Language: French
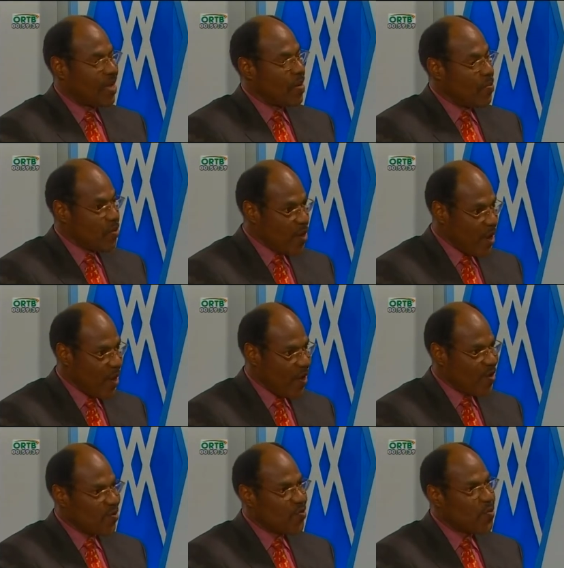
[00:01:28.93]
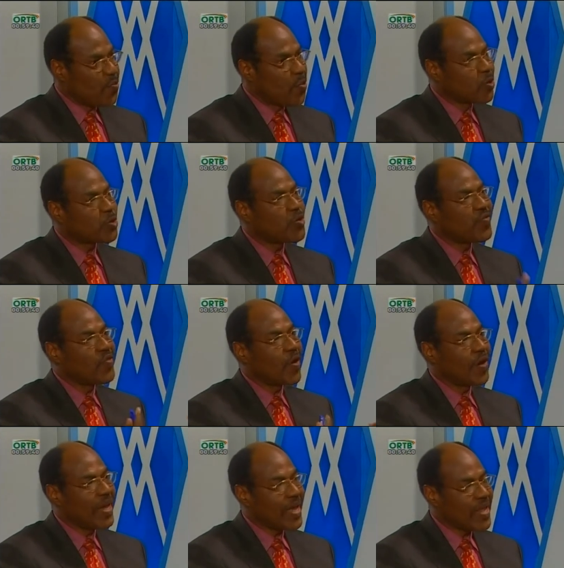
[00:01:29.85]
Mieux, nous
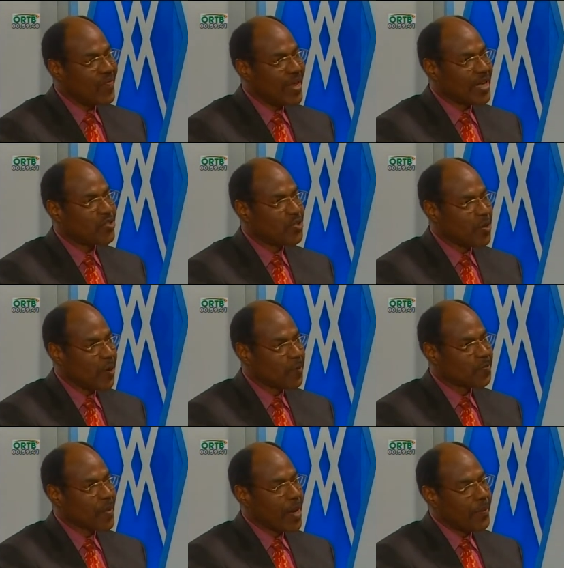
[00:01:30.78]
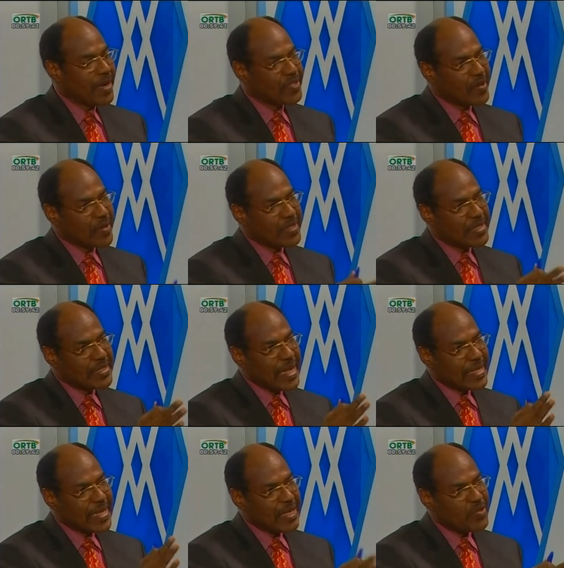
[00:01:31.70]
poursuivons les réflexions parce que
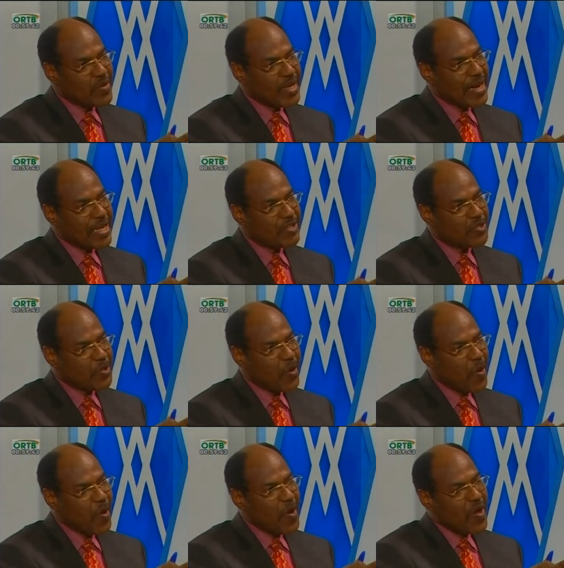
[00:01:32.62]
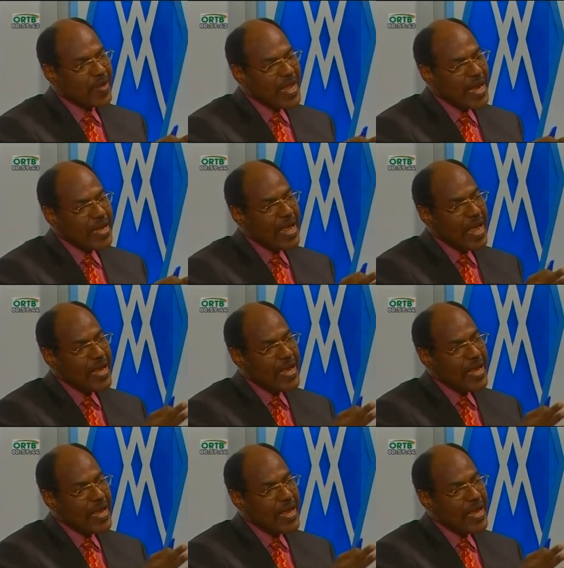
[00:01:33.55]
cette exonération est